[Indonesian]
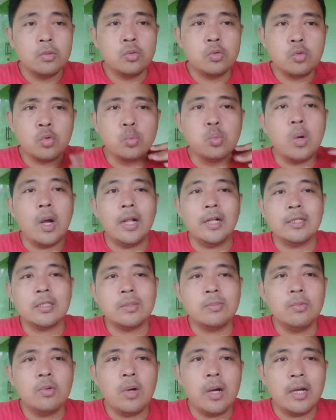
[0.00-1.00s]
jual
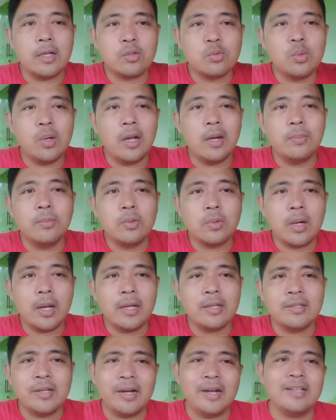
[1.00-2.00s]
semua jual
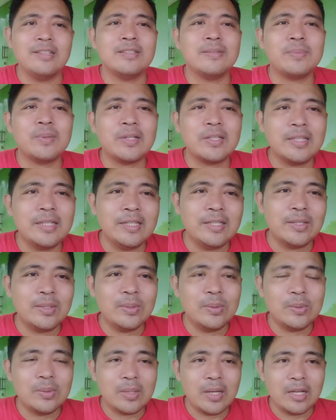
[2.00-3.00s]
murah jangan seperti
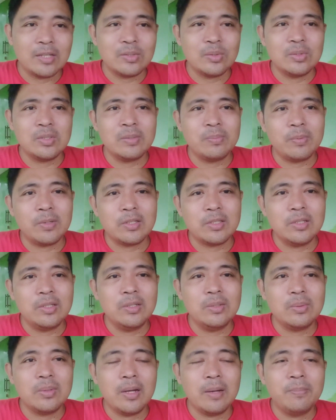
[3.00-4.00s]
itu kasus seperti
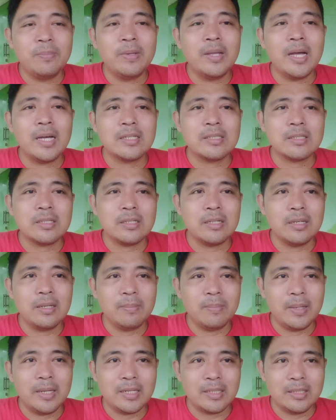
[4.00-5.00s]
ini udah biasa
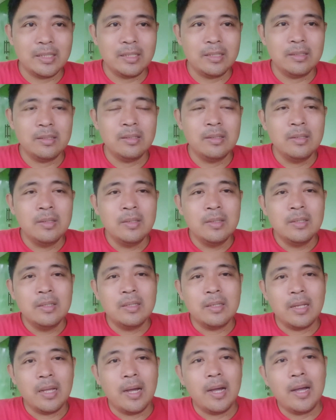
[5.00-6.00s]
dalam artian
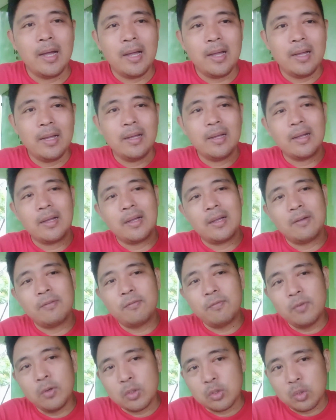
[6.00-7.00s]
ya
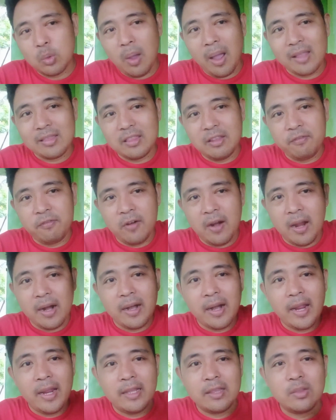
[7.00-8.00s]
fluktuatif lah
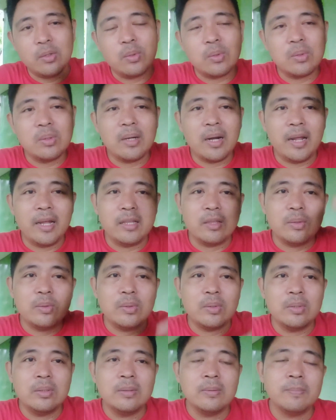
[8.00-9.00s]
naik turun naik
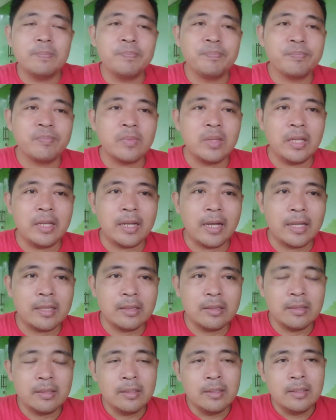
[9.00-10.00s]
turun tingkat
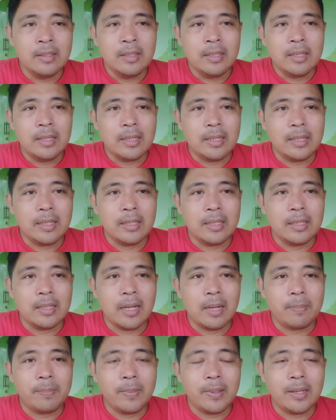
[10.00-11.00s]
eh,
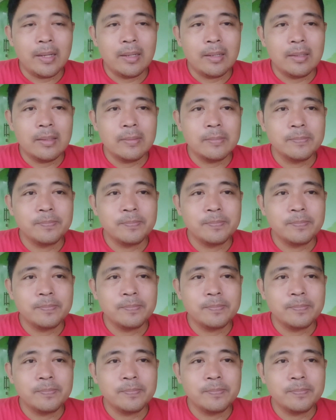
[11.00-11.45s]
apa